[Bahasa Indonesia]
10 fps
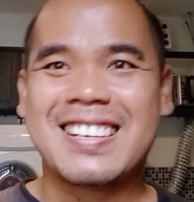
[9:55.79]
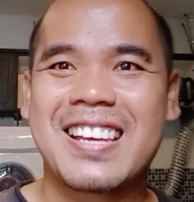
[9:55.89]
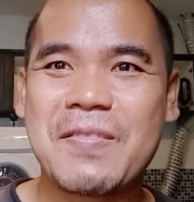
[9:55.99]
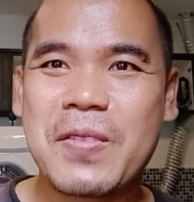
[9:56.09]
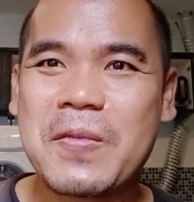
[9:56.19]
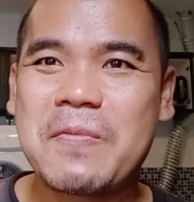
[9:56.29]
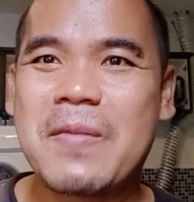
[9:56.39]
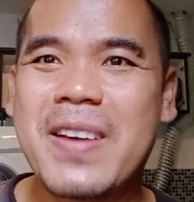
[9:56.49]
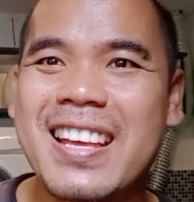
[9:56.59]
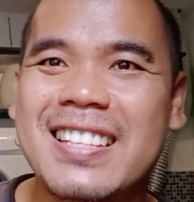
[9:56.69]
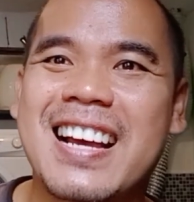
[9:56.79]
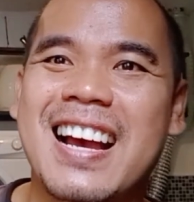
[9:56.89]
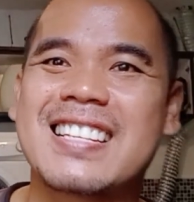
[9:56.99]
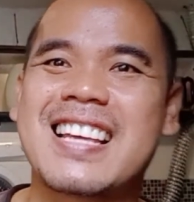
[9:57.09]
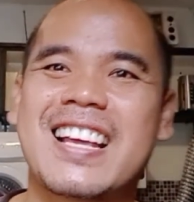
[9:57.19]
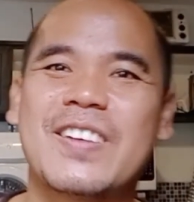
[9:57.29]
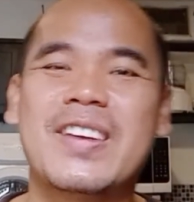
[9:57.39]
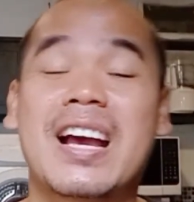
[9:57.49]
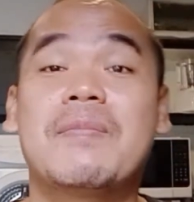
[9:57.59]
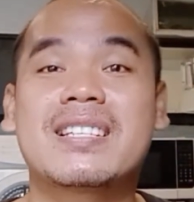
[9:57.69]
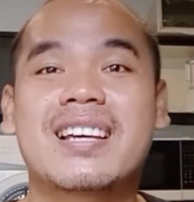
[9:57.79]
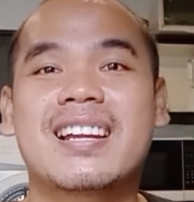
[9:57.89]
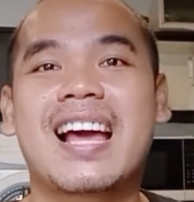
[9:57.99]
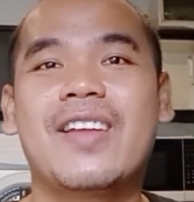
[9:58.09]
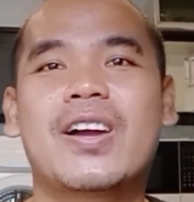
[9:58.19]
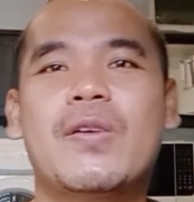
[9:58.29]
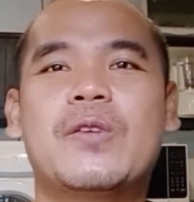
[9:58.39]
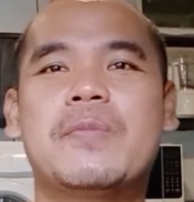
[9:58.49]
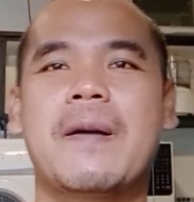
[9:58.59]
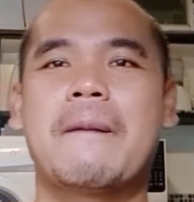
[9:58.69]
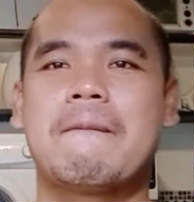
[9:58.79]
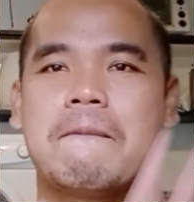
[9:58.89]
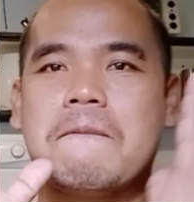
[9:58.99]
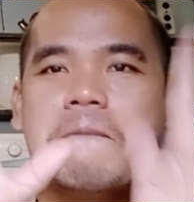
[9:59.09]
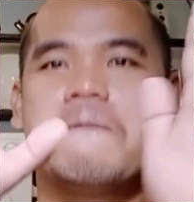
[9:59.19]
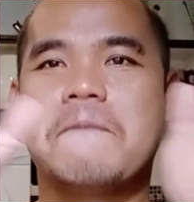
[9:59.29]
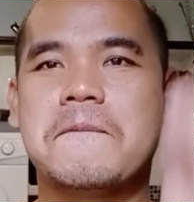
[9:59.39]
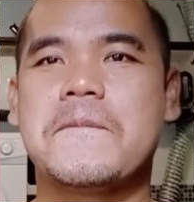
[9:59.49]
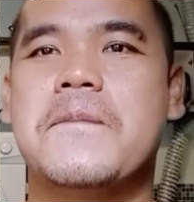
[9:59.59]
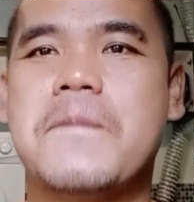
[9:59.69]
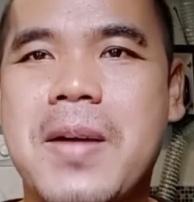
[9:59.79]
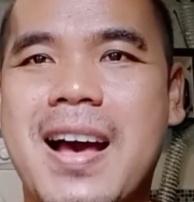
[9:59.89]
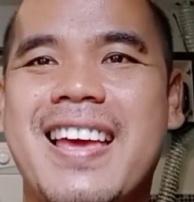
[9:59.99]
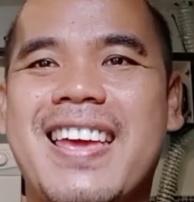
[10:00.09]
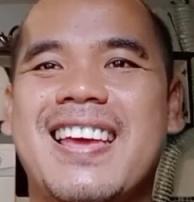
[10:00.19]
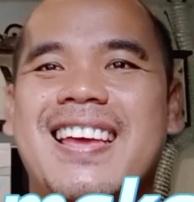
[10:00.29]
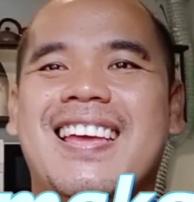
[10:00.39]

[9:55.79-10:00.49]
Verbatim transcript: Ini pun, bye-bye, jaga kesehatan, gunakan masker kalau keluar rumah. Bye.